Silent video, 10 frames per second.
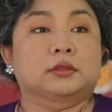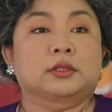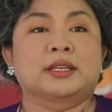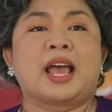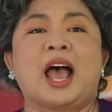
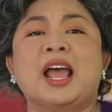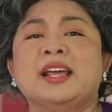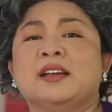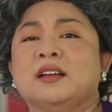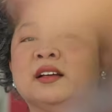no
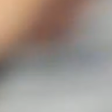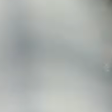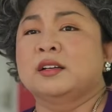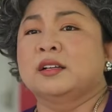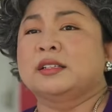Gì
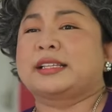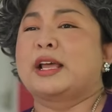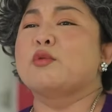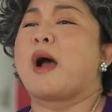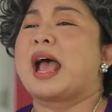Gì
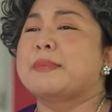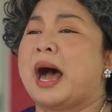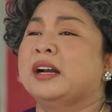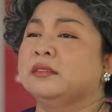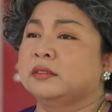thiếu quay
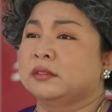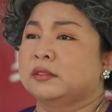bên